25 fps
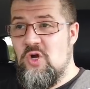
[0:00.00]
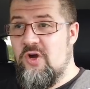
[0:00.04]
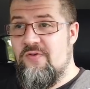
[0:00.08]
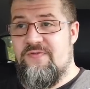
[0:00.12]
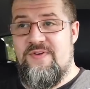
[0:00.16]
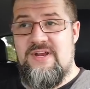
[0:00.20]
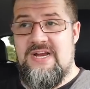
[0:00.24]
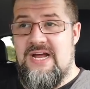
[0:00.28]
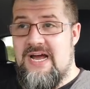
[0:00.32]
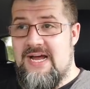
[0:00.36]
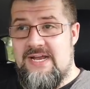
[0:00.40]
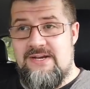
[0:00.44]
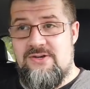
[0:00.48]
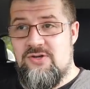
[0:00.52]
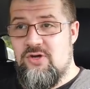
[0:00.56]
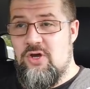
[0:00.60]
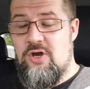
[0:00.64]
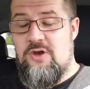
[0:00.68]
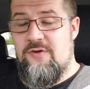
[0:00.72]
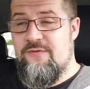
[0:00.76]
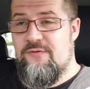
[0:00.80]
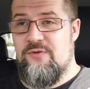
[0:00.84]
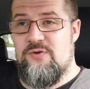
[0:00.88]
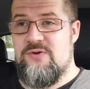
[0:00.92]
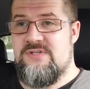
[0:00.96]
doch wieder andere
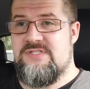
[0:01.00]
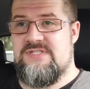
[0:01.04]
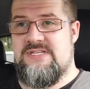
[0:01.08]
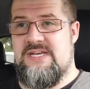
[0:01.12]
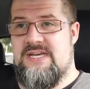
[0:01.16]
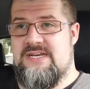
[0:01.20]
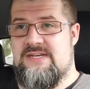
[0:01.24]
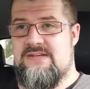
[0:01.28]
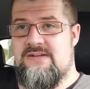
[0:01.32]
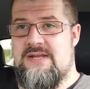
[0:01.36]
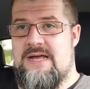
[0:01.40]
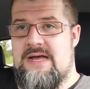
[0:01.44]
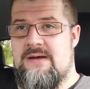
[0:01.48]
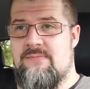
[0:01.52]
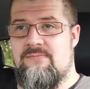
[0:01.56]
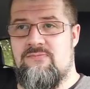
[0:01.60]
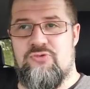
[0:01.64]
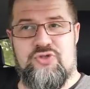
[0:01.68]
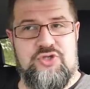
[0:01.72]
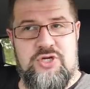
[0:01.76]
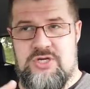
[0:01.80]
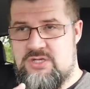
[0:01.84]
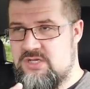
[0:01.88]
Öffnungszeiten haben.